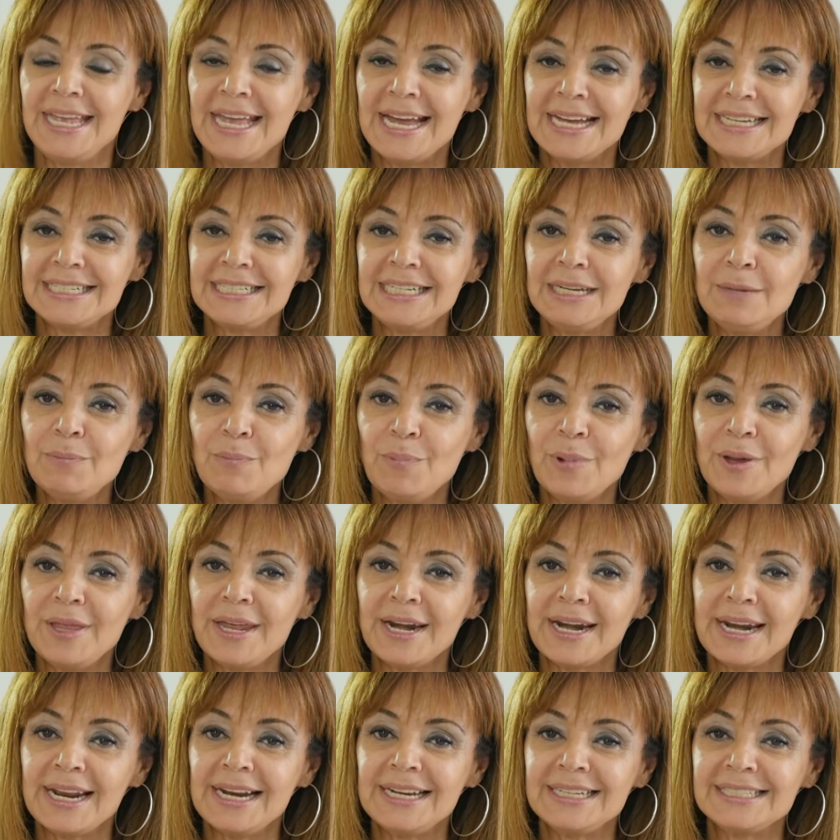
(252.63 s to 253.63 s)
y allí
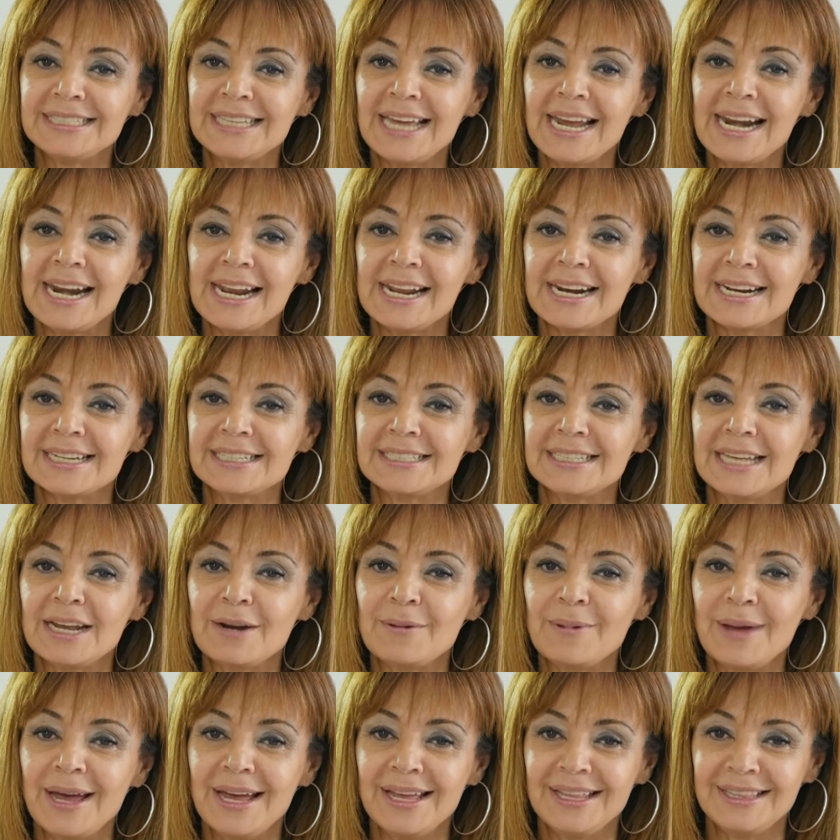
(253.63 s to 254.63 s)
pueden realizar la
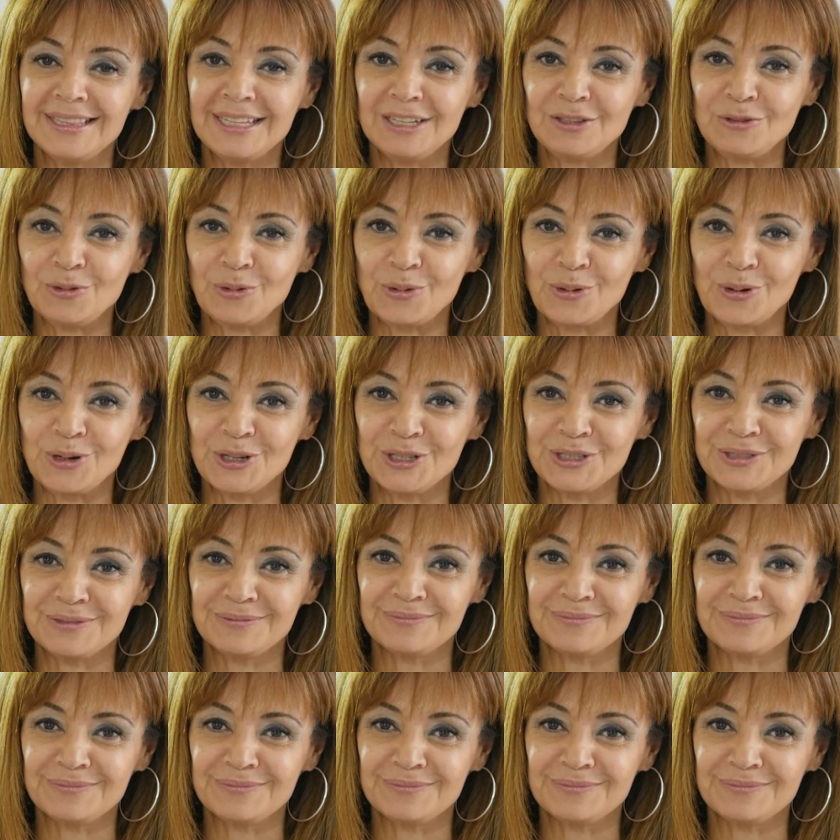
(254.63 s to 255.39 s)
reserva de turno.